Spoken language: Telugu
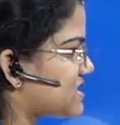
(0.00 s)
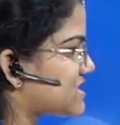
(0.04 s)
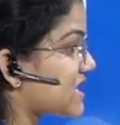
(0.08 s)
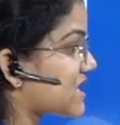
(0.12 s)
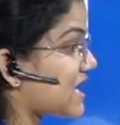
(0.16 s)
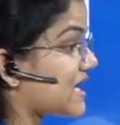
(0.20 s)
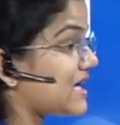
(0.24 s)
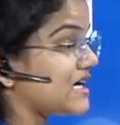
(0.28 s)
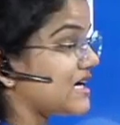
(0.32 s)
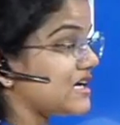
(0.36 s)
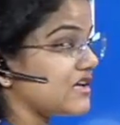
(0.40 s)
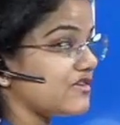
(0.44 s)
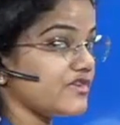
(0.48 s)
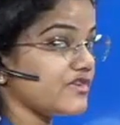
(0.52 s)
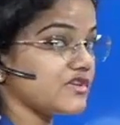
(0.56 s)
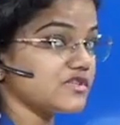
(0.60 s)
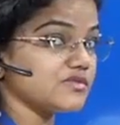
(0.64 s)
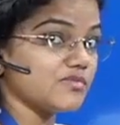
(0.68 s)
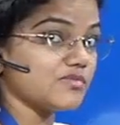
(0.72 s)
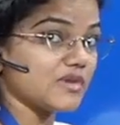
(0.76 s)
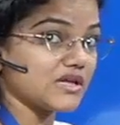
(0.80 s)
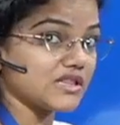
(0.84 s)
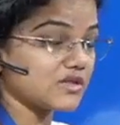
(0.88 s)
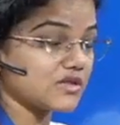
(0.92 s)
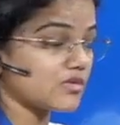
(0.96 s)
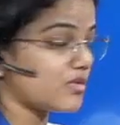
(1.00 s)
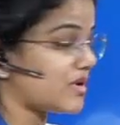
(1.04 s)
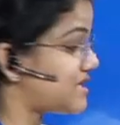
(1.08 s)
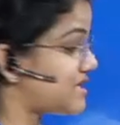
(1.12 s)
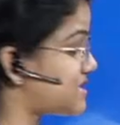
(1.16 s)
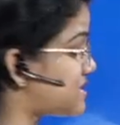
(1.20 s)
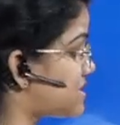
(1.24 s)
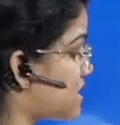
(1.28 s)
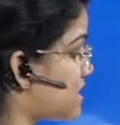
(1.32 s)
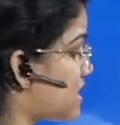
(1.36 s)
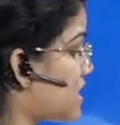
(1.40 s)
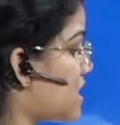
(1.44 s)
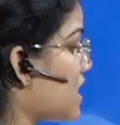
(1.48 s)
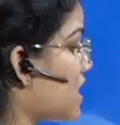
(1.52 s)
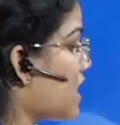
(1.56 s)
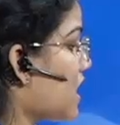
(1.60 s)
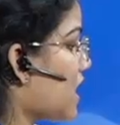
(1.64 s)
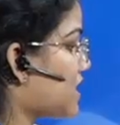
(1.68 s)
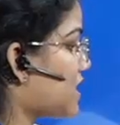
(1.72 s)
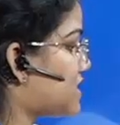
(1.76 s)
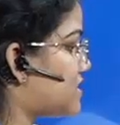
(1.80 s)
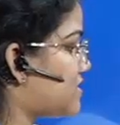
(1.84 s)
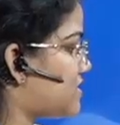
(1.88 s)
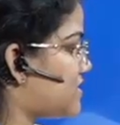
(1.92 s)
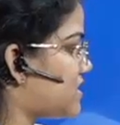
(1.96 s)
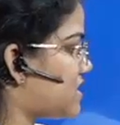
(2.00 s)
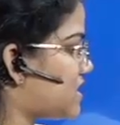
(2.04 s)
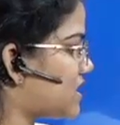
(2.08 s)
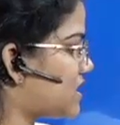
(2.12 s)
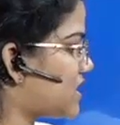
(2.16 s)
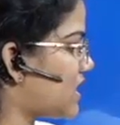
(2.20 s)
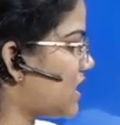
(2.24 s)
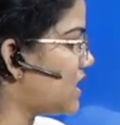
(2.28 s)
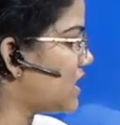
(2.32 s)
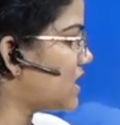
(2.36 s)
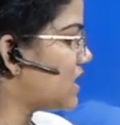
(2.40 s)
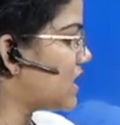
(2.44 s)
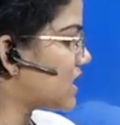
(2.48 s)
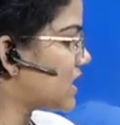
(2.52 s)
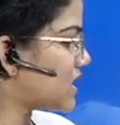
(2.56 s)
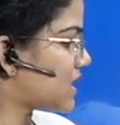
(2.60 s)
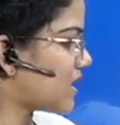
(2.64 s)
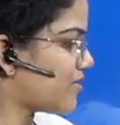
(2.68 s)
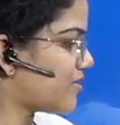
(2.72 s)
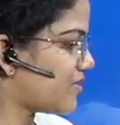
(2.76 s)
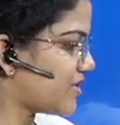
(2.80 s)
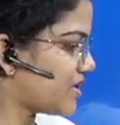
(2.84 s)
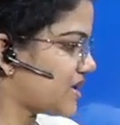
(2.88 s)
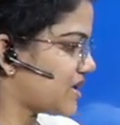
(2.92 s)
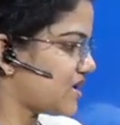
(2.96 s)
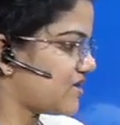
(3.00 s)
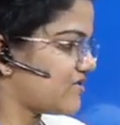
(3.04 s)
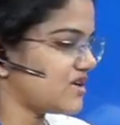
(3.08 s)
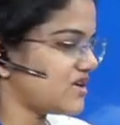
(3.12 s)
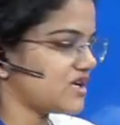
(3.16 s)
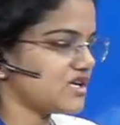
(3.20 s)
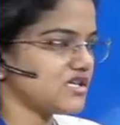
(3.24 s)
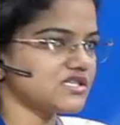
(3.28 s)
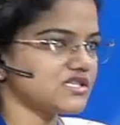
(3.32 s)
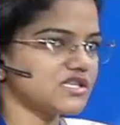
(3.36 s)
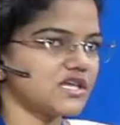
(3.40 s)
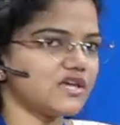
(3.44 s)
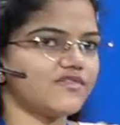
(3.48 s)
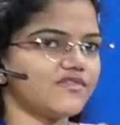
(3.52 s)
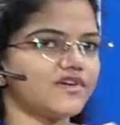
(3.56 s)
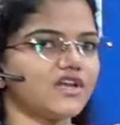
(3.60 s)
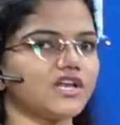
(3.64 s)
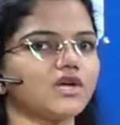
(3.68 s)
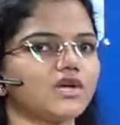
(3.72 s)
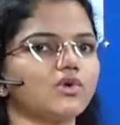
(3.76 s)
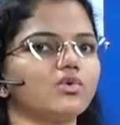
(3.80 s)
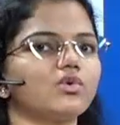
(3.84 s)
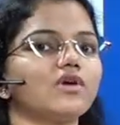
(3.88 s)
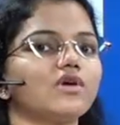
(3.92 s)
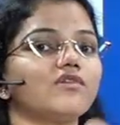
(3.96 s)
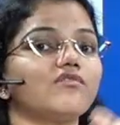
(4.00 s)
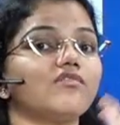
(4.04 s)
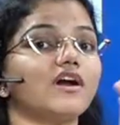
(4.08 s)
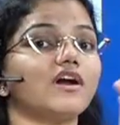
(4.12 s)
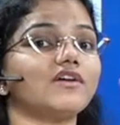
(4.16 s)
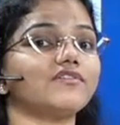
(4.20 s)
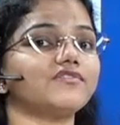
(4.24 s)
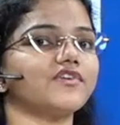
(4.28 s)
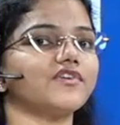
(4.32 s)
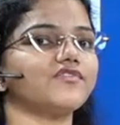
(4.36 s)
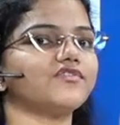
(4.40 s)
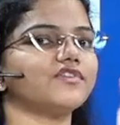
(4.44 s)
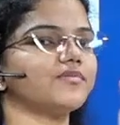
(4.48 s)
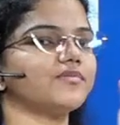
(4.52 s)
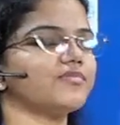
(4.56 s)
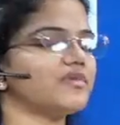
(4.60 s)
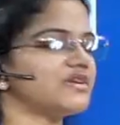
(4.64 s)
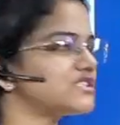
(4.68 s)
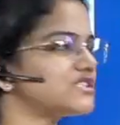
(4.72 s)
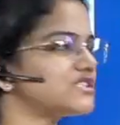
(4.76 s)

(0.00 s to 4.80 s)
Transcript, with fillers: కరెంట్ అఫేర్స్ మంత్ వైజ్ అదేవిధంగా కంప్యూటర్ అవేర్నెస్ ఇవన్నీ కూడా వన్ ఫిఫ్టీ ప్లస్